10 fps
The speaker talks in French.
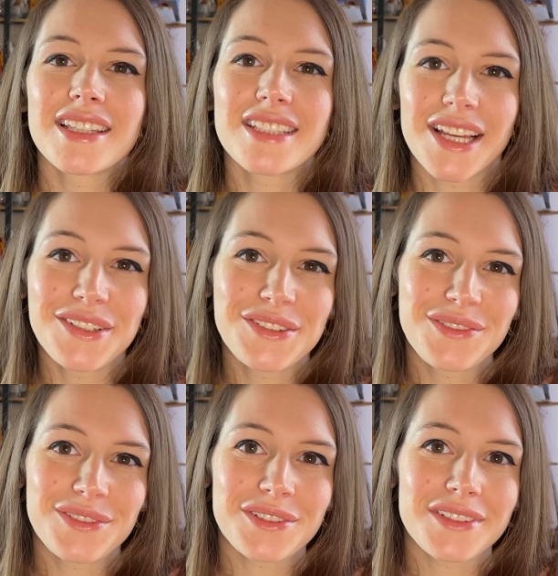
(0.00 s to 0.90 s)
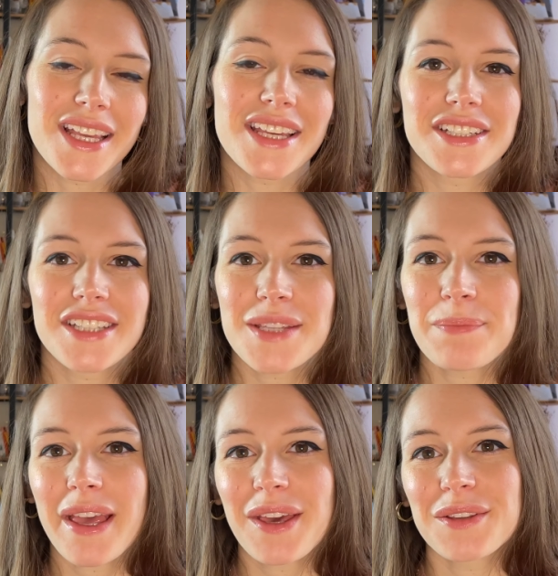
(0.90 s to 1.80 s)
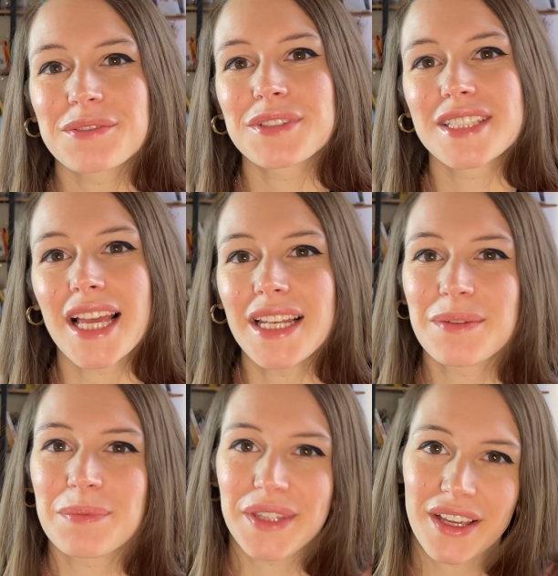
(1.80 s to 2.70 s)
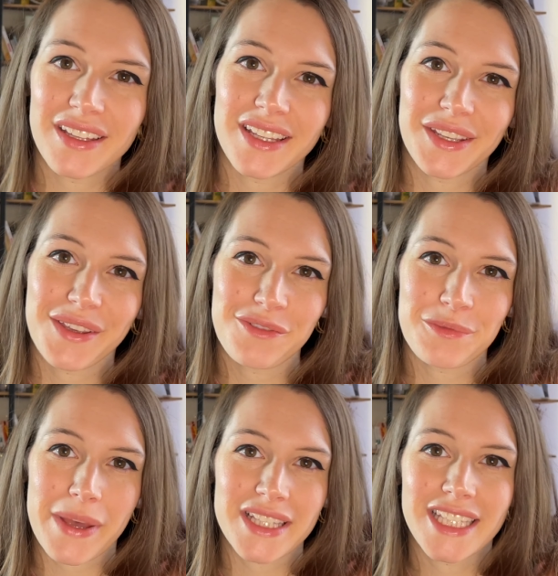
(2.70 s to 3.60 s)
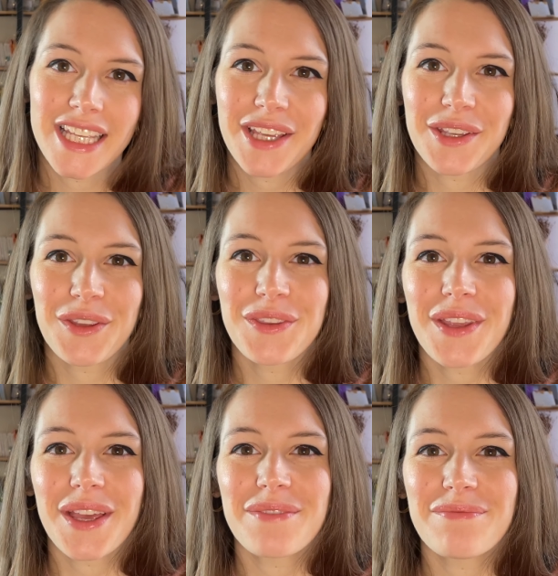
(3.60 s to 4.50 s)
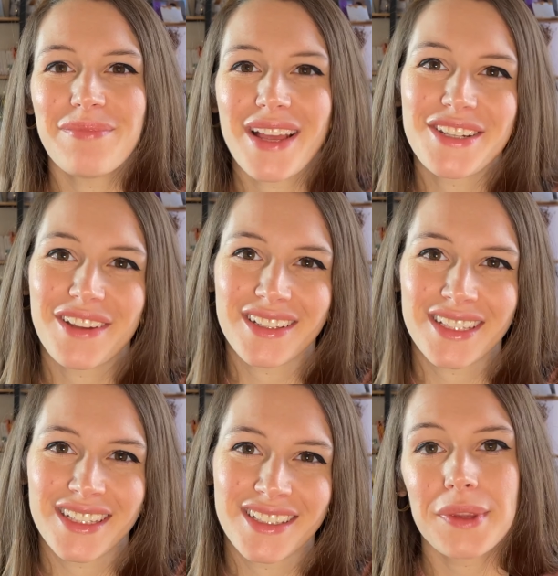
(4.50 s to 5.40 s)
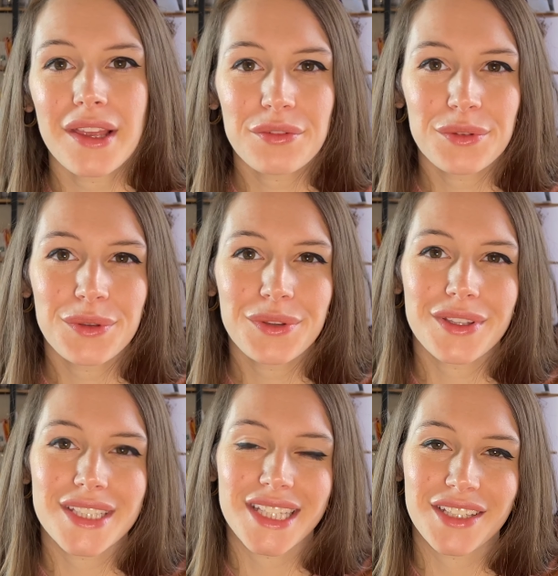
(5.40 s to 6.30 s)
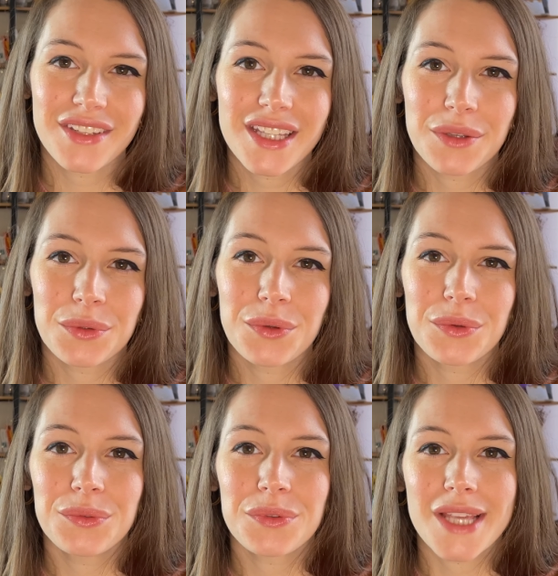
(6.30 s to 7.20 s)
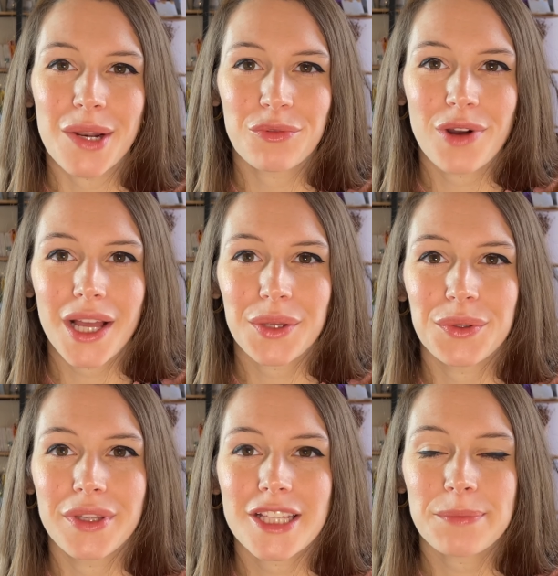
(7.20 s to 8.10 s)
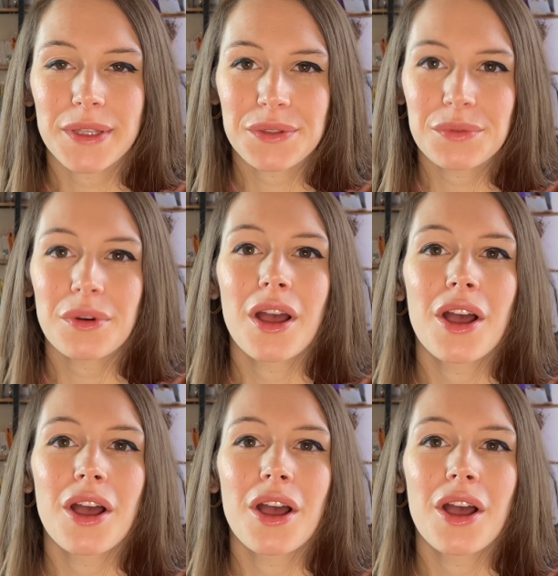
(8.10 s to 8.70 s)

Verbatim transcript: Salut tout le monde, j'espère que vous allez bien et que vous passez une belle journée. Bienvenue dans cette vidéo où nous allons voir une expression